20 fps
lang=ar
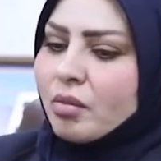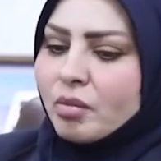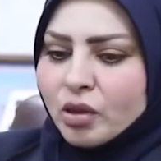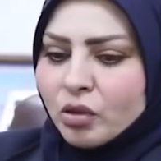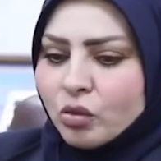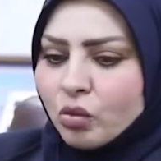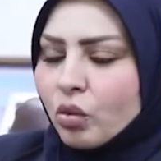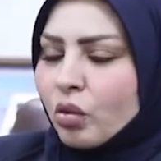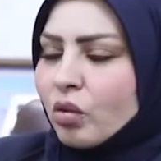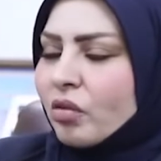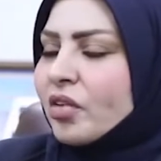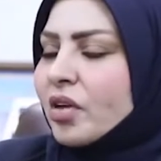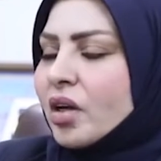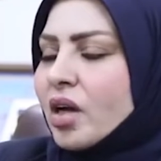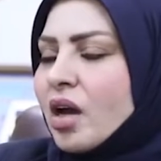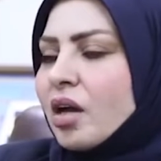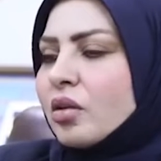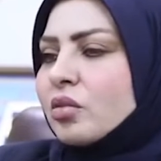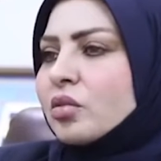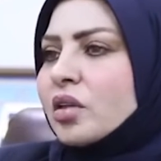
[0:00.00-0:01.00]
مذكور في
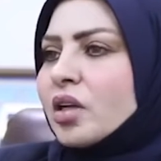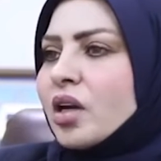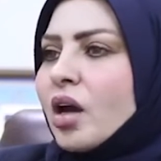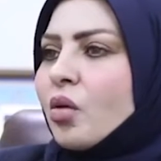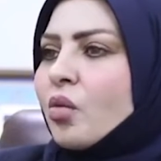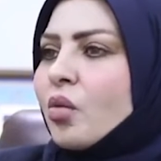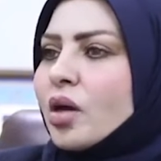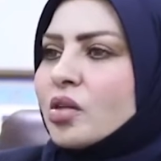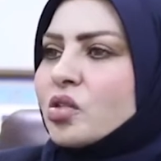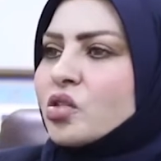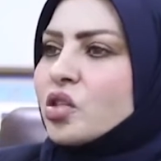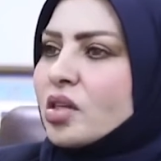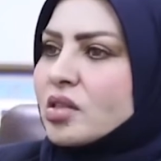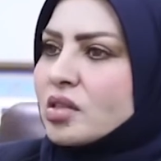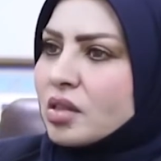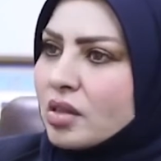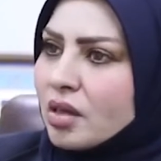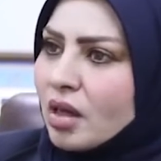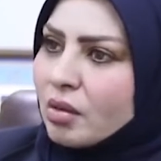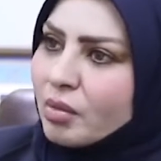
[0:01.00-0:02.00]
قانون الأحوال
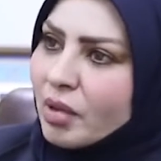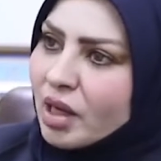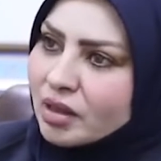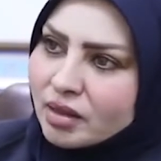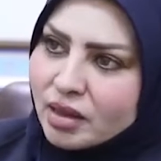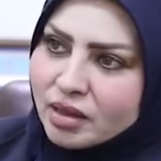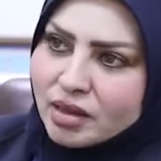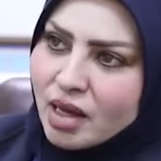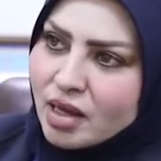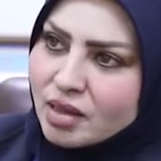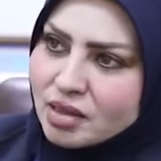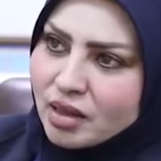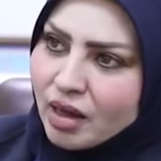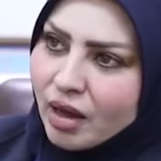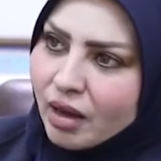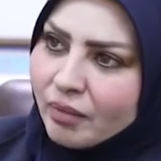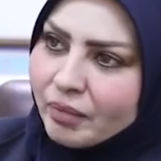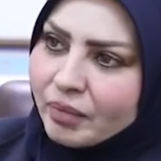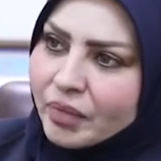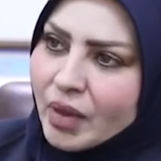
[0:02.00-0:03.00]
الشخصية المادة
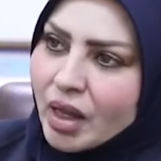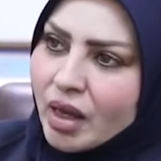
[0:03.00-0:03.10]
تاسعة